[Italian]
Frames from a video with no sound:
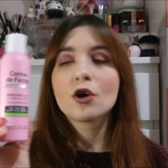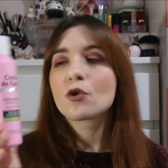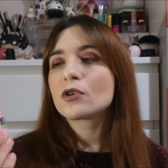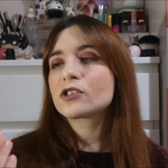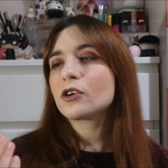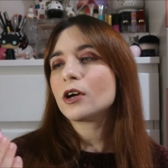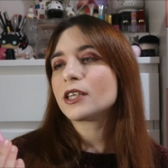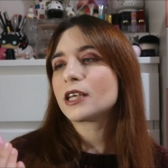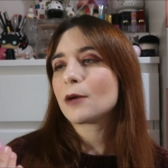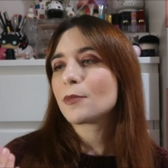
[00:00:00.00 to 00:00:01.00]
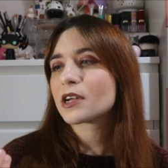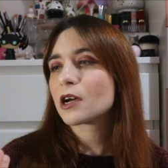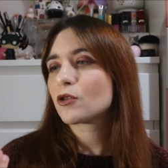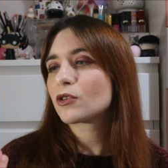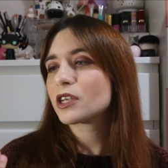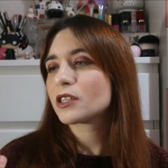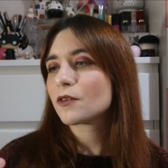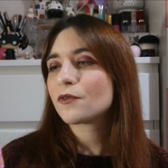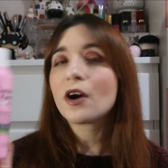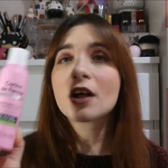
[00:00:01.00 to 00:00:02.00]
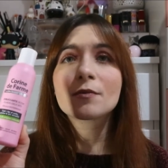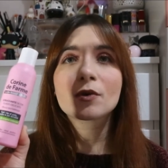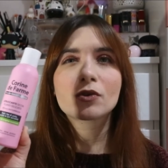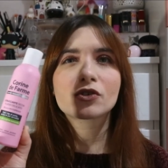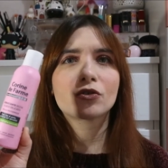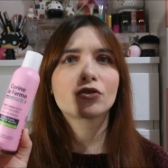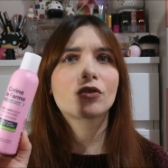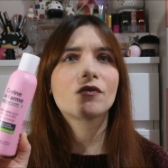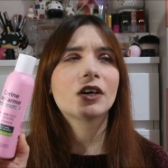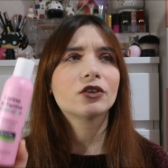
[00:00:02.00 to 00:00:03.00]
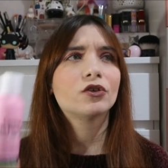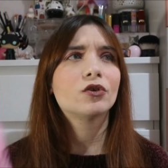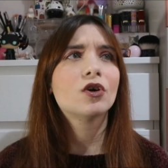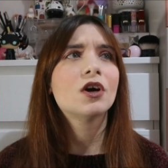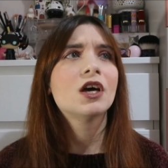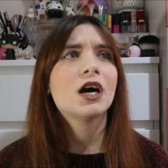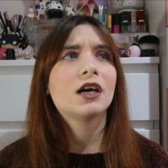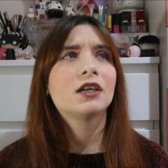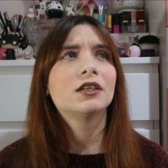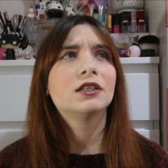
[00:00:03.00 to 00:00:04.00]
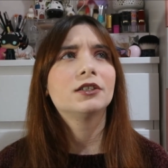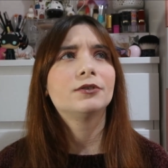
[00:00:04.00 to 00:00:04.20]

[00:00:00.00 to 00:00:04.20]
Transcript: questo è della marca Corinne de Farm, questo l'ho trovato al,